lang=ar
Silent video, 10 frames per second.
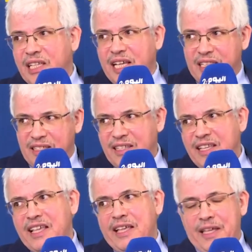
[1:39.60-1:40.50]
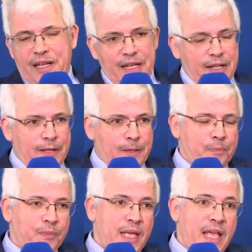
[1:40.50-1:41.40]
قد يعني
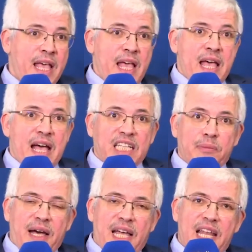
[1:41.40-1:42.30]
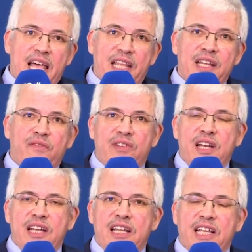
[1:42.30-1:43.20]
أصبح الآن
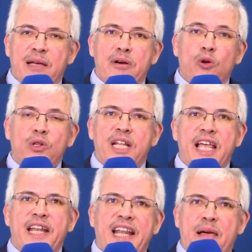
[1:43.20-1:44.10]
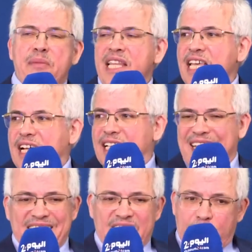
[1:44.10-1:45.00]
كما قلت الآن العملية
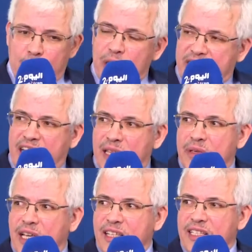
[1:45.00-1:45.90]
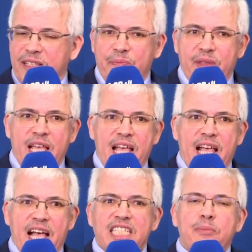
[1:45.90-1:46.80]
التربوية التعليمية
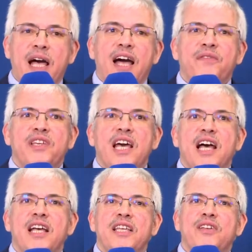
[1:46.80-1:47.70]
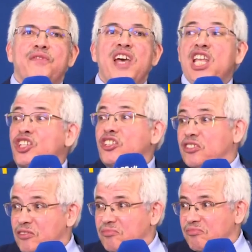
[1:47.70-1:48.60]
أصبح فيها فاعل
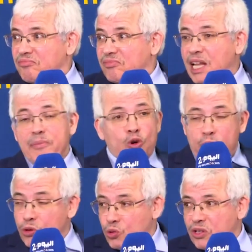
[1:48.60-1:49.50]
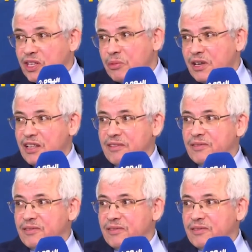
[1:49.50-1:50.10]
جديد لم يكن موجودا سابقا